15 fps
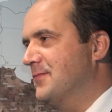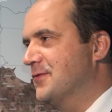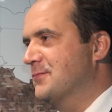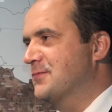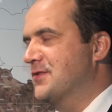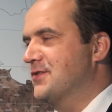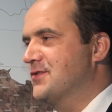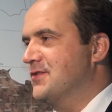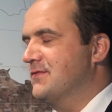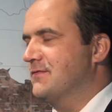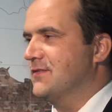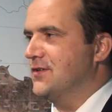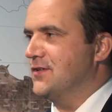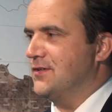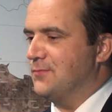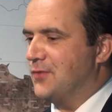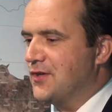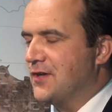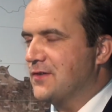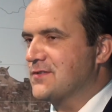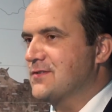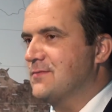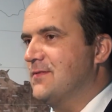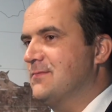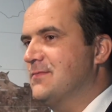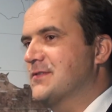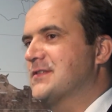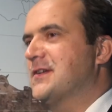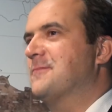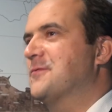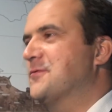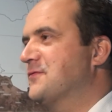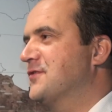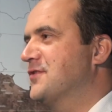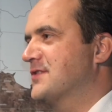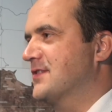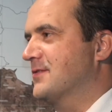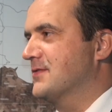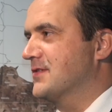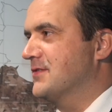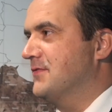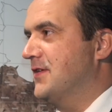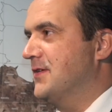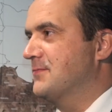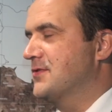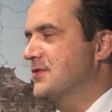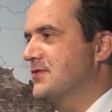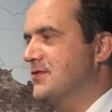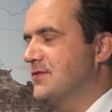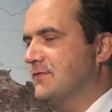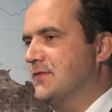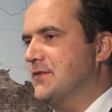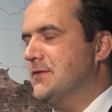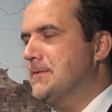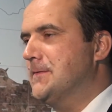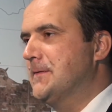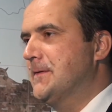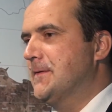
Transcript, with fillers: był przeciwny i moja osoba, bo sam również zagłosowałem przeciwko.